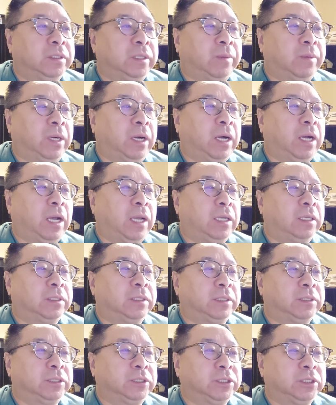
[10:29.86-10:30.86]
那么还有
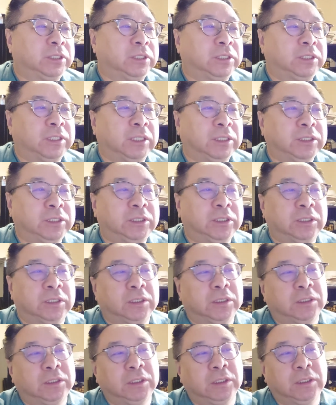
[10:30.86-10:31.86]
呢，就是真
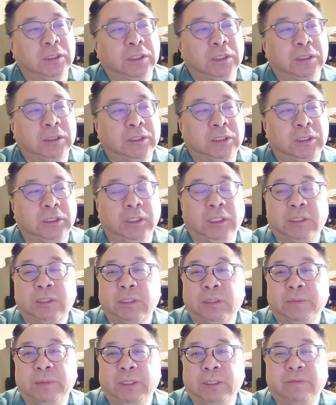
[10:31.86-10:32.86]
实经营企业
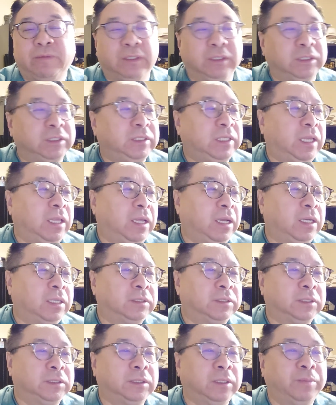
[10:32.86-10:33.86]
证明文件啊，
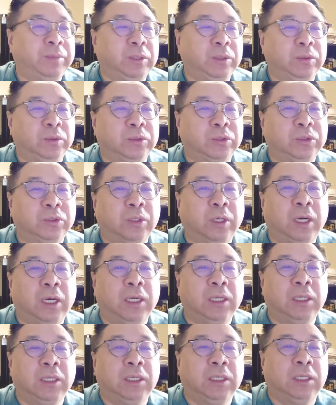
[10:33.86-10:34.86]
这些比如
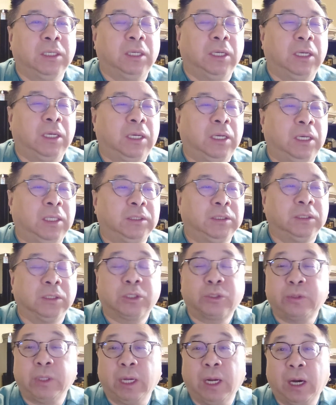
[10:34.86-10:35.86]
说啊你的
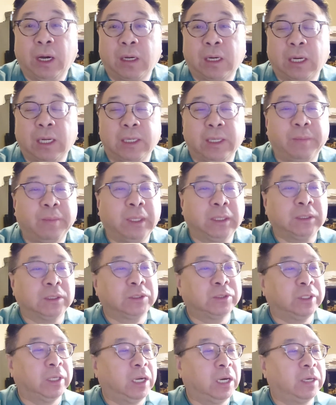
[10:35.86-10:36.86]
税号啊，联邦的
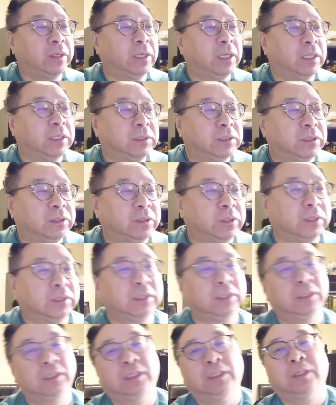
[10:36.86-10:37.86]
税号啊，就是说
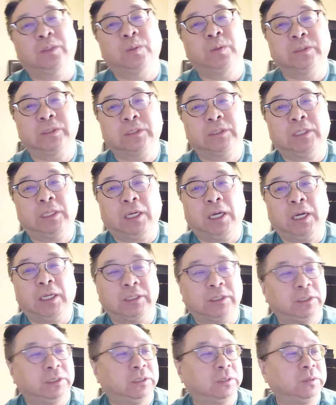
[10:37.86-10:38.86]
这个公司的啊
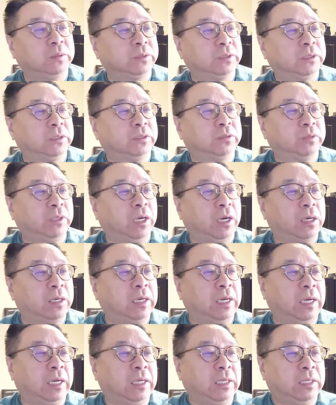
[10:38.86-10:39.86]
新的公司的税号
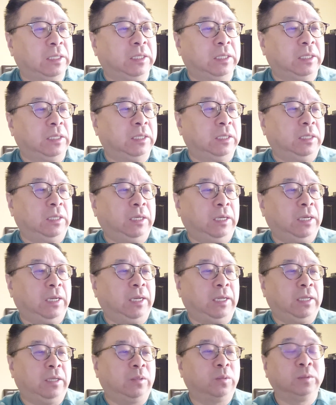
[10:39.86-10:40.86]
啊，
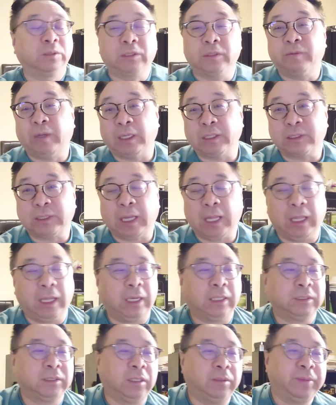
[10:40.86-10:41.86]
哎，公司网站
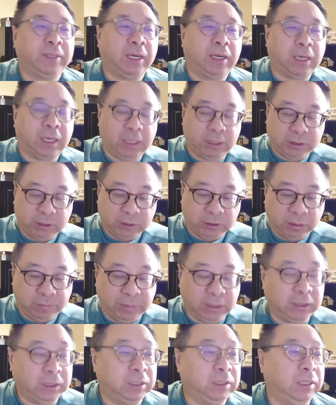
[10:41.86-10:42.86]
啊，照片啊，社交
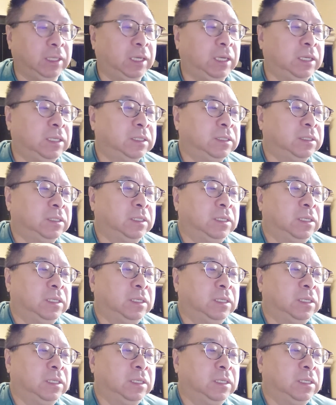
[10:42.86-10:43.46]
媒体啊。